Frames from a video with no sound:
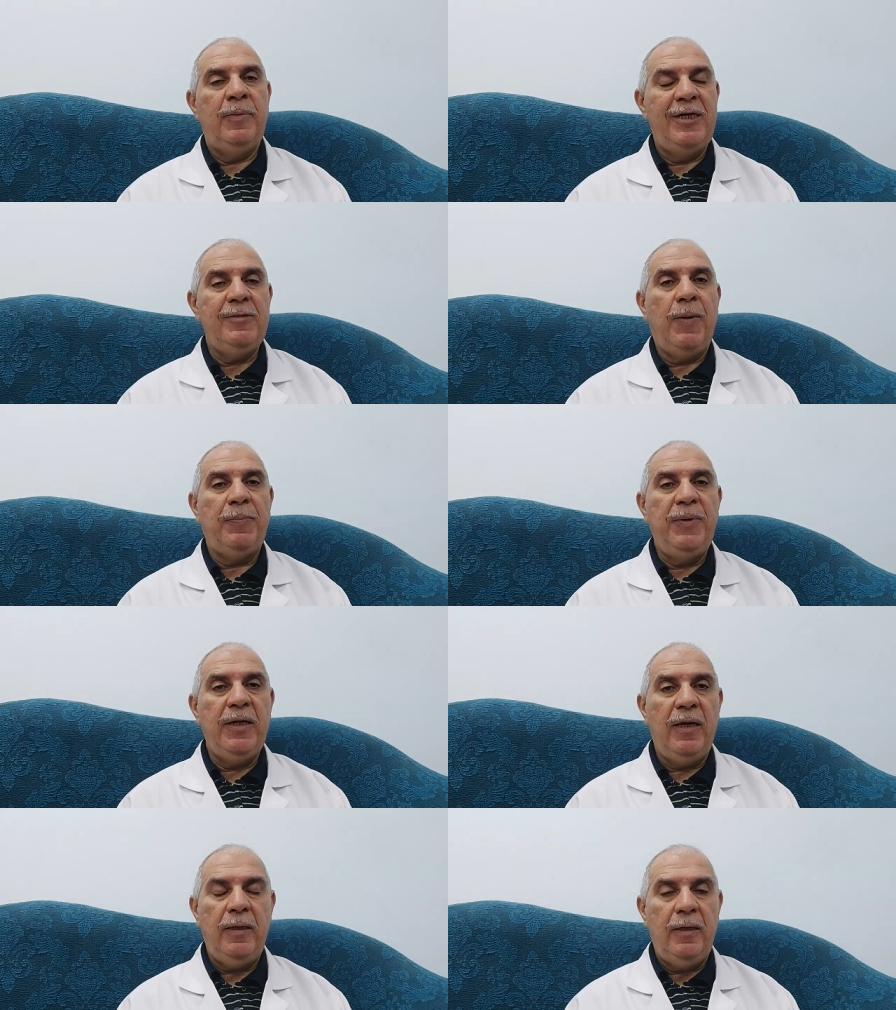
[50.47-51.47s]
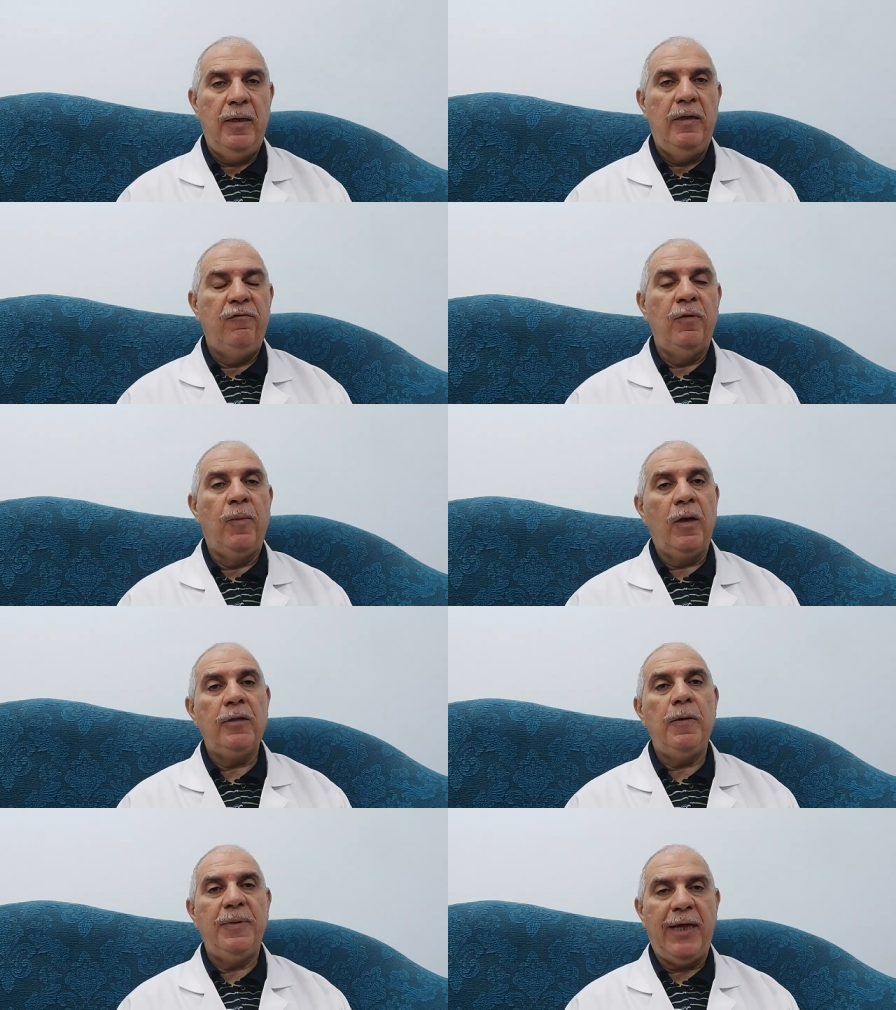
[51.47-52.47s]
بنسبة كبيرة في
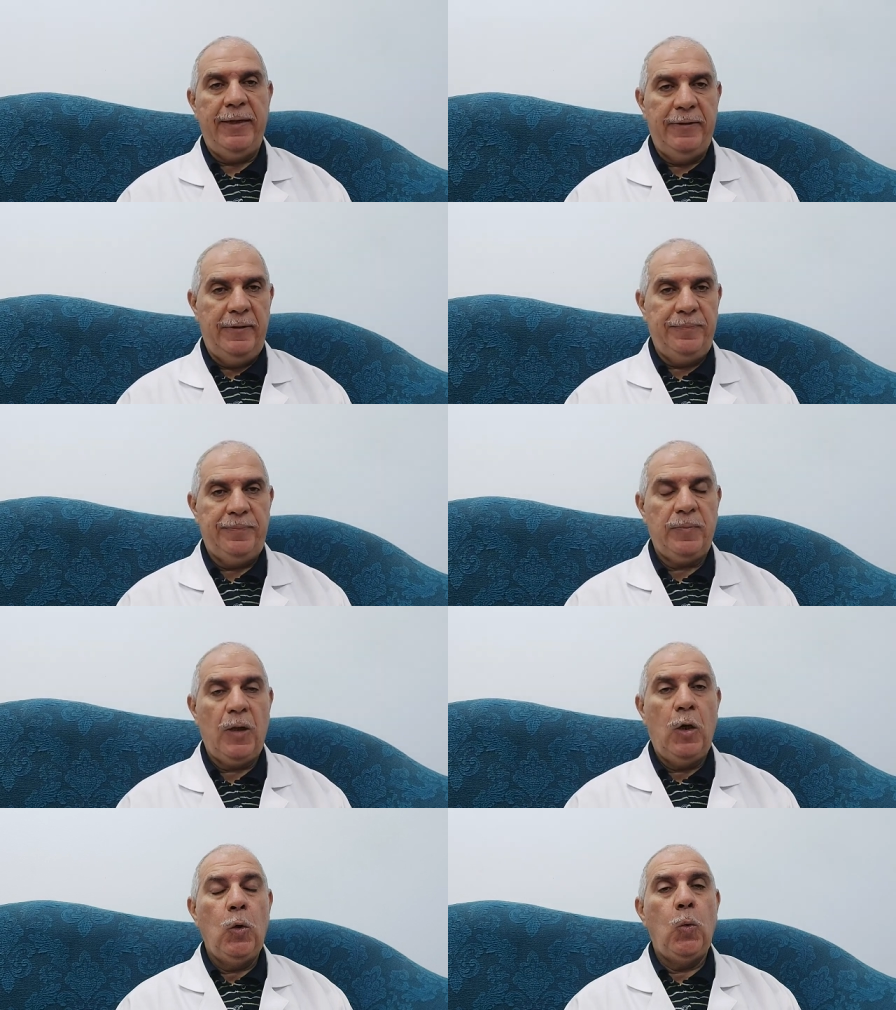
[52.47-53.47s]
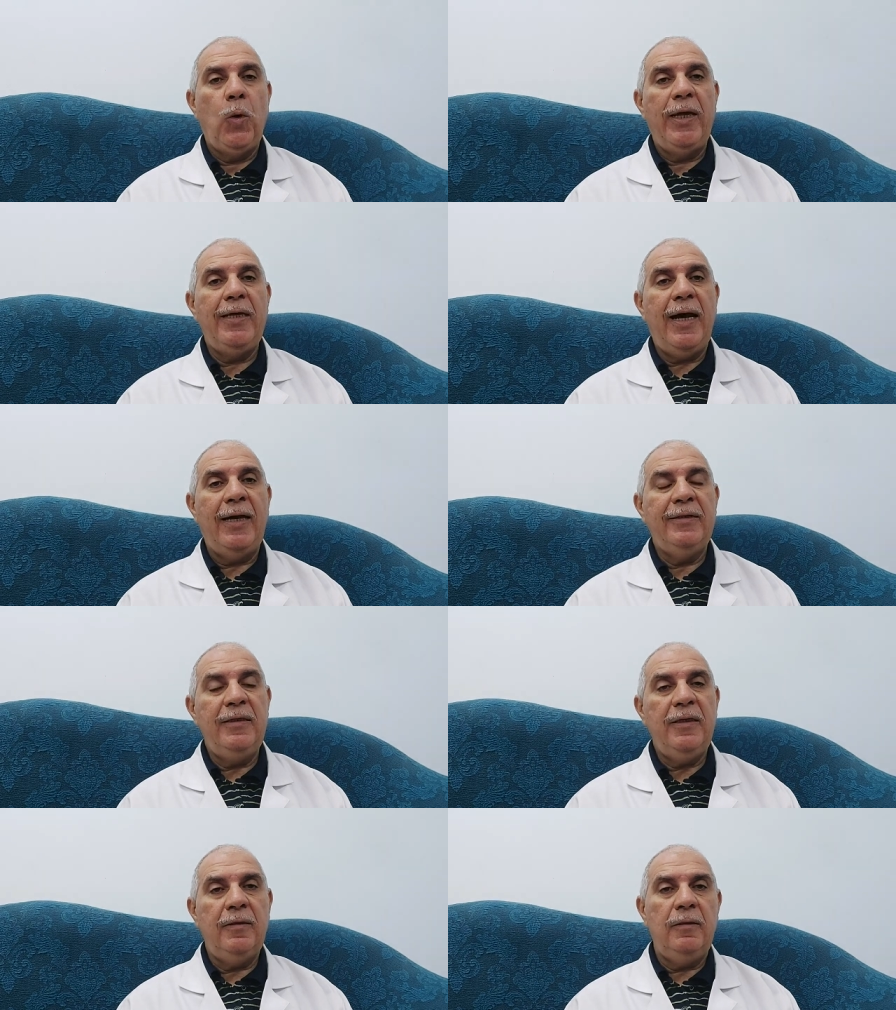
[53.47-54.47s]
المناطق بتاعتنا وهي
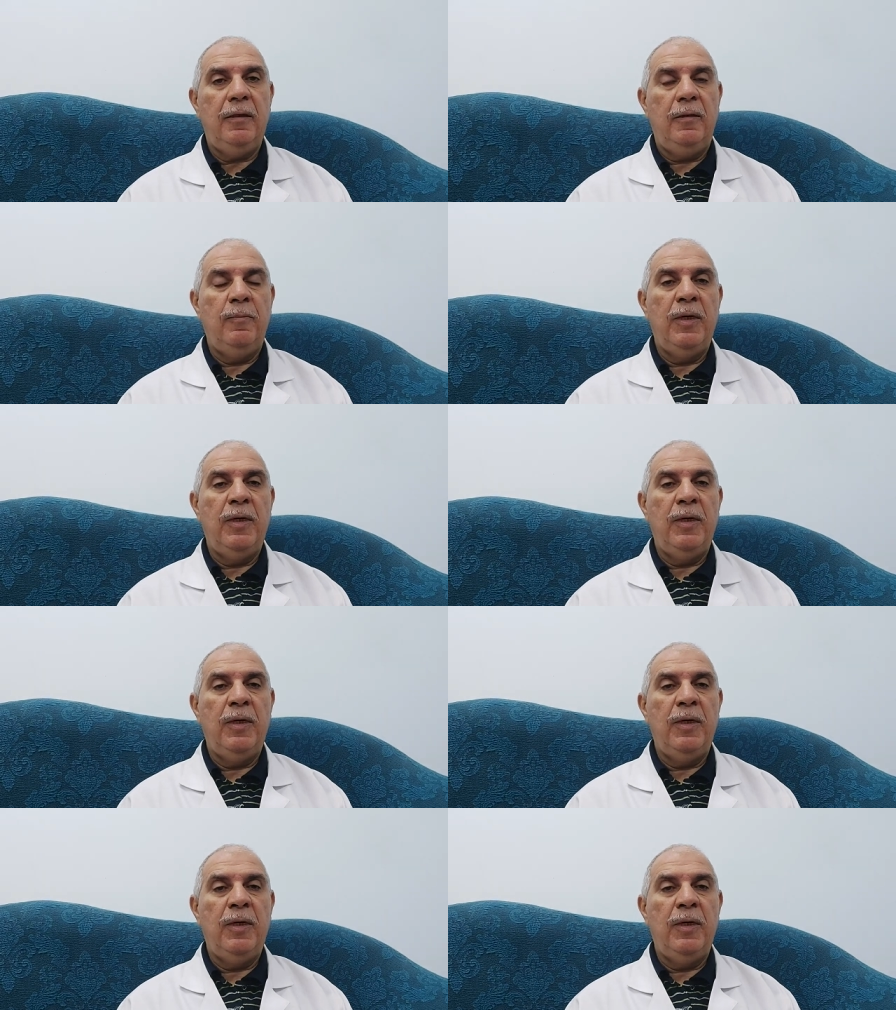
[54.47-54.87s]
عادة